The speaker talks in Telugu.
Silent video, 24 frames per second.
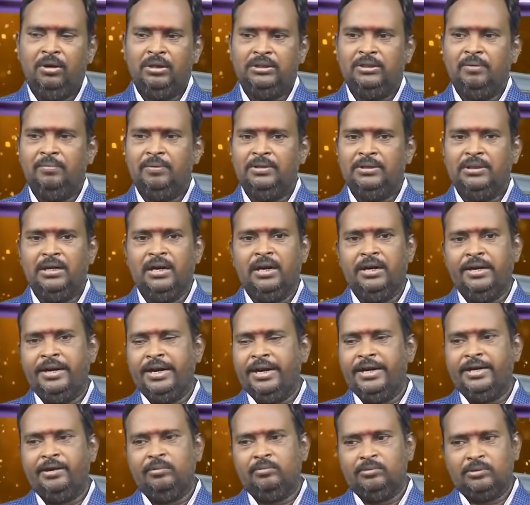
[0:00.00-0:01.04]
మధ్య మధ్యలో ఆ
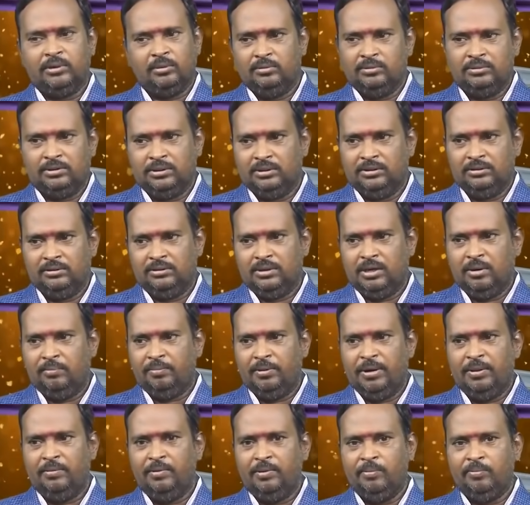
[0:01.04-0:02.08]
నెగిటివ్లు తగులుతాయి
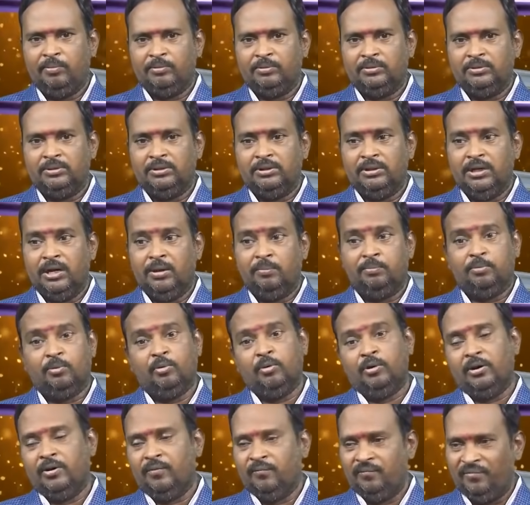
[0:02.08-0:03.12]
అప్పుడు ఏమైపోతుంది ఆ
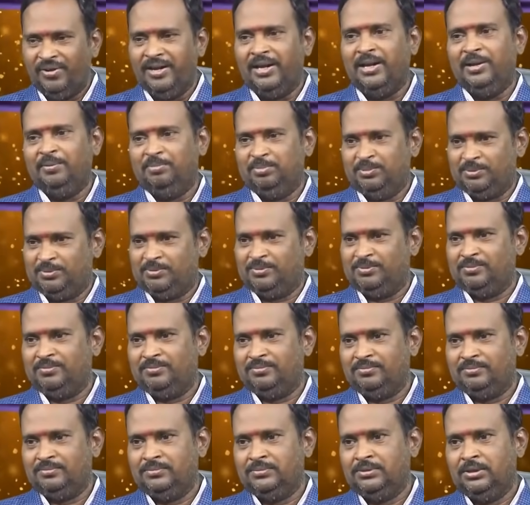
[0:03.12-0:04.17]
ప్రోగ్రామ్ ఫెయిల్ అయిపోతుంది
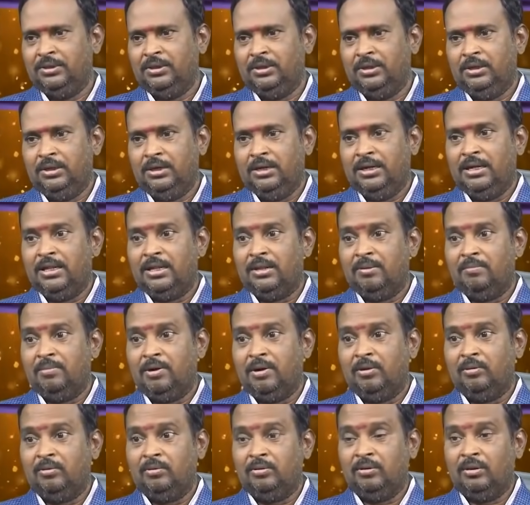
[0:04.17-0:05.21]
లేదా
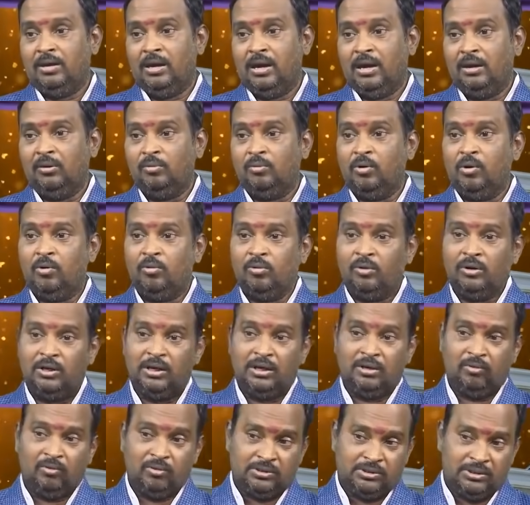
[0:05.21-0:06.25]
మనం
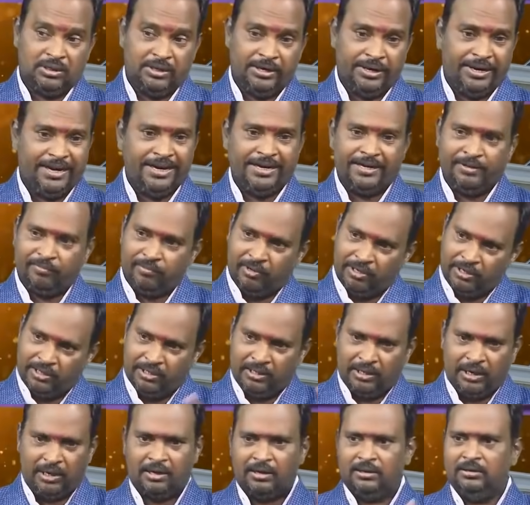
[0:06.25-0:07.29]
అనుకోకుండా వచ్చిన నెగిటివ్
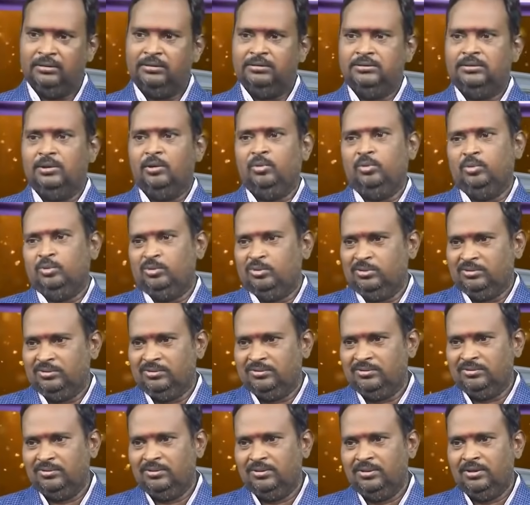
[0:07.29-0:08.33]
అనేది అక్కడ
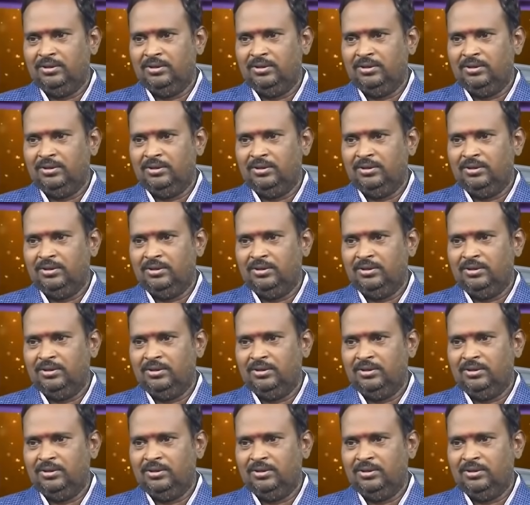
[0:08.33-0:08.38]
జరుగుతుంది